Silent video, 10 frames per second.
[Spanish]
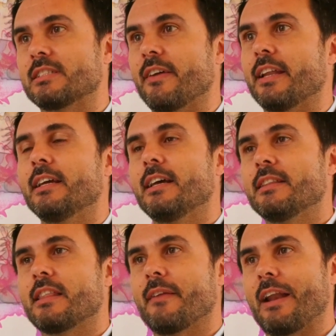saber
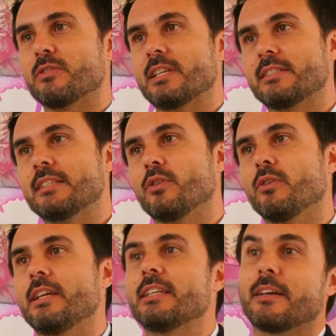celebrar los
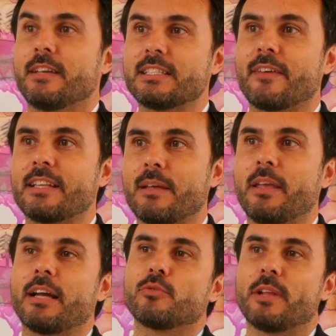éxitos y, saber
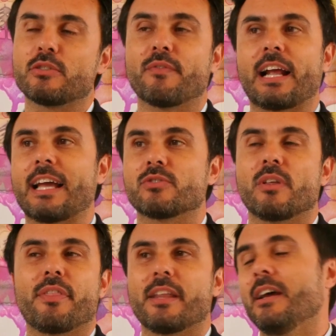también asumir esos fracasos,
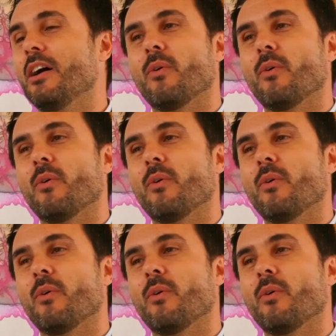es decir,